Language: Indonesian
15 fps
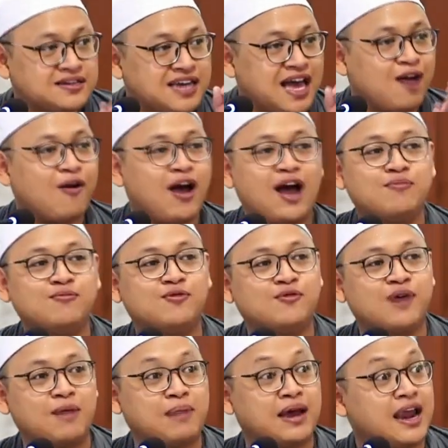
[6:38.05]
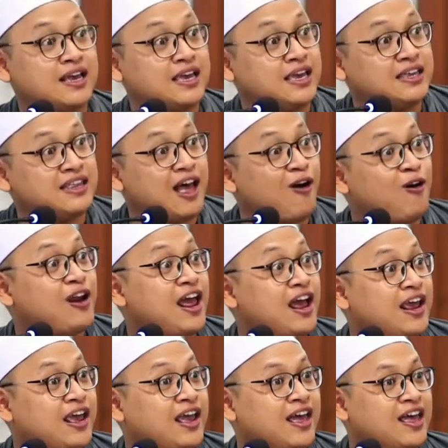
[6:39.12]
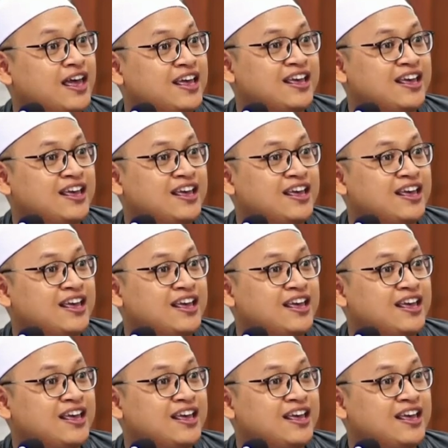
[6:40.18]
dakwahmu apalagi kita orang ya